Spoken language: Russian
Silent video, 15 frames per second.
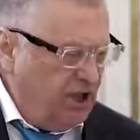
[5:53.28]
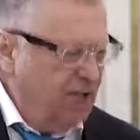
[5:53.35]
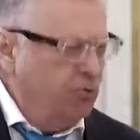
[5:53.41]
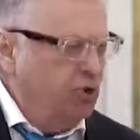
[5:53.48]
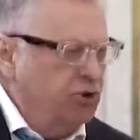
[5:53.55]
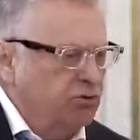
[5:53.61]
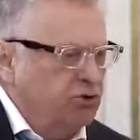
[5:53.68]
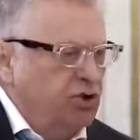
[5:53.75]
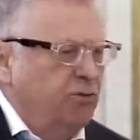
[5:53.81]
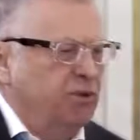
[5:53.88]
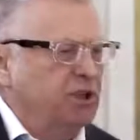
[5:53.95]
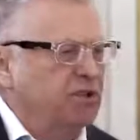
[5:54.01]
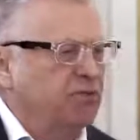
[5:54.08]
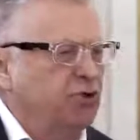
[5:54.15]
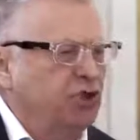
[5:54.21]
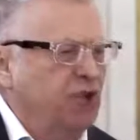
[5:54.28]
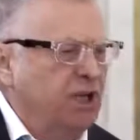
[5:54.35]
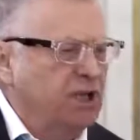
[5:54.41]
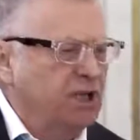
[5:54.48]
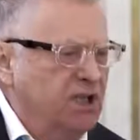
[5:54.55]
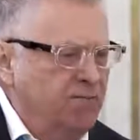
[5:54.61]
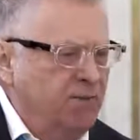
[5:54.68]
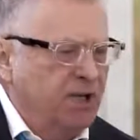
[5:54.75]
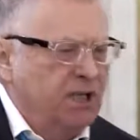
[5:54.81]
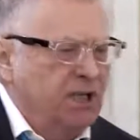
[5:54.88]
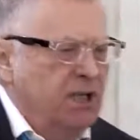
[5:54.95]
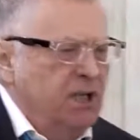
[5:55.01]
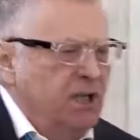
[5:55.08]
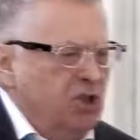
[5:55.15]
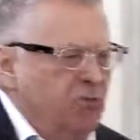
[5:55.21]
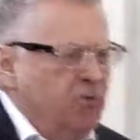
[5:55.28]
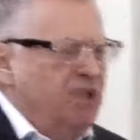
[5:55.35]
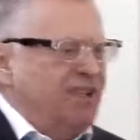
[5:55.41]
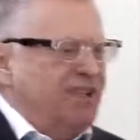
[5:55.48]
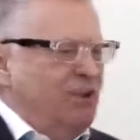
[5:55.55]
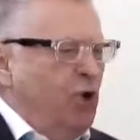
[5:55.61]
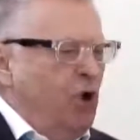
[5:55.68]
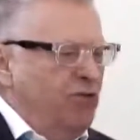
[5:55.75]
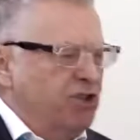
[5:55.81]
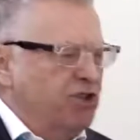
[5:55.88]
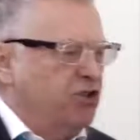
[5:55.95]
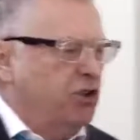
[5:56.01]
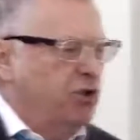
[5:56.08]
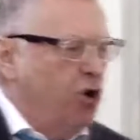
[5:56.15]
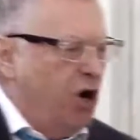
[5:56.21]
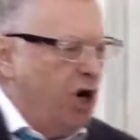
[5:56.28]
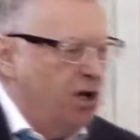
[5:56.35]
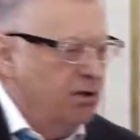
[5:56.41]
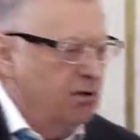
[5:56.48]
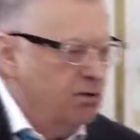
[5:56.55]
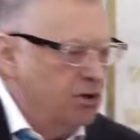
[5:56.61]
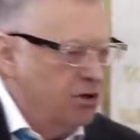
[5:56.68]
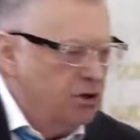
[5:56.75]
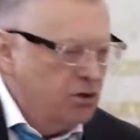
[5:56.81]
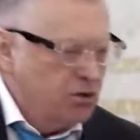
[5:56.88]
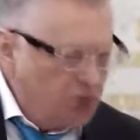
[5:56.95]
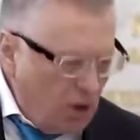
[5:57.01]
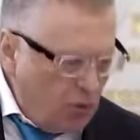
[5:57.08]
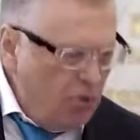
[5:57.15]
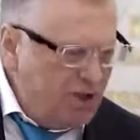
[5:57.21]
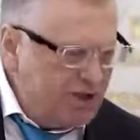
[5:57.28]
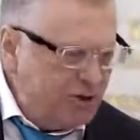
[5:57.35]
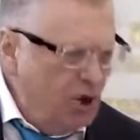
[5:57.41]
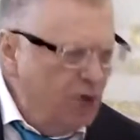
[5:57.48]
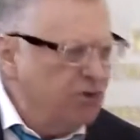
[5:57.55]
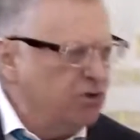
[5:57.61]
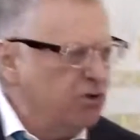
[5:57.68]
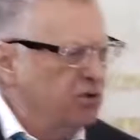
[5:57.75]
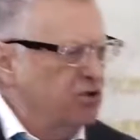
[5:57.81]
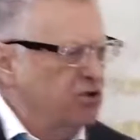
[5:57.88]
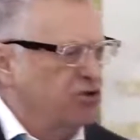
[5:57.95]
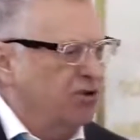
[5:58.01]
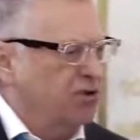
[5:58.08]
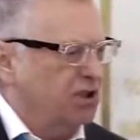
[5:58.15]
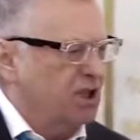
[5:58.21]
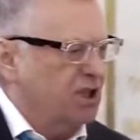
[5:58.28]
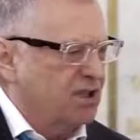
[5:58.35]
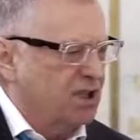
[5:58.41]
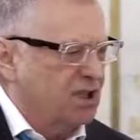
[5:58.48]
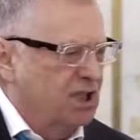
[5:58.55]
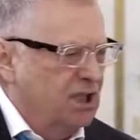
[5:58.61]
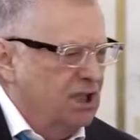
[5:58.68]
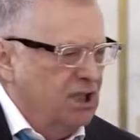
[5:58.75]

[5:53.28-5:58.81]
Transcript: требует, чтобы это звучало имя, чтобы это слово жгло. Какое слово сегодня жжет, так сказать?